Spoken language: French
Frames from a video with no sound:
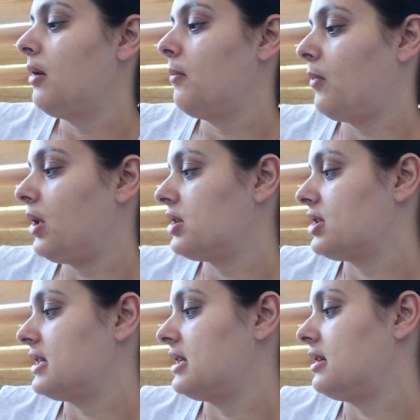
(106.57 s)
Moi
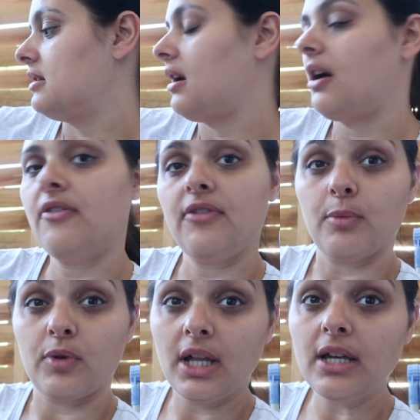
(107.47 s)
j'ai fait
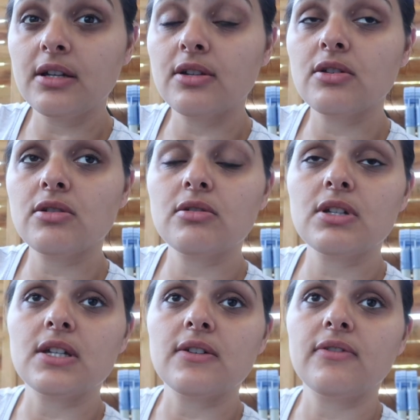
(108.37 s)
mon linge,
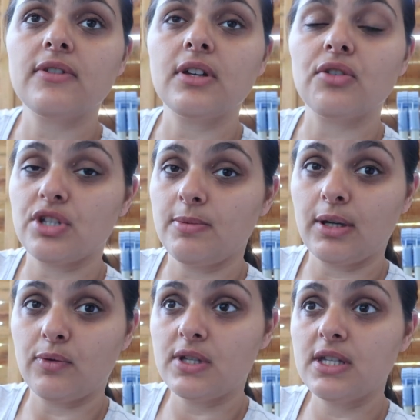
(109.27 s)
j'ai fait ranger
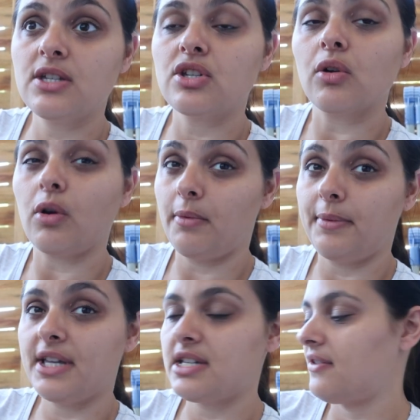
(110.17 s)
ma cuisine, j'ai encore mon
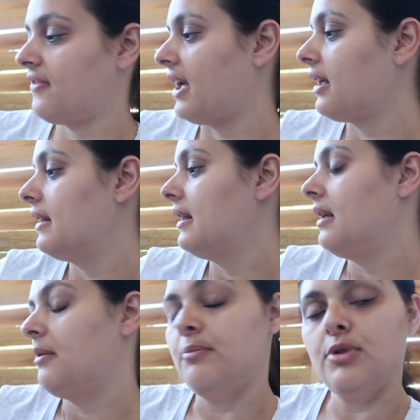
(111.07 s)
ménage à faire,
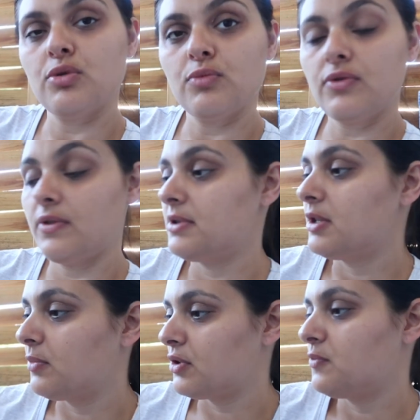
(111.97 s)
mais je me suis fait une
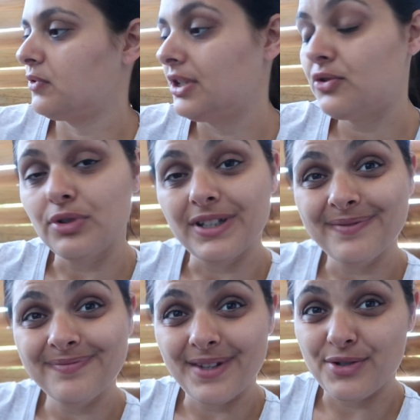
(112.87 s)
petite pause pour déjeuner.
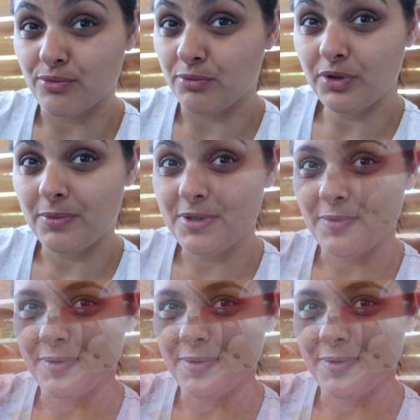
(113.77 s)
Je vous montre un petit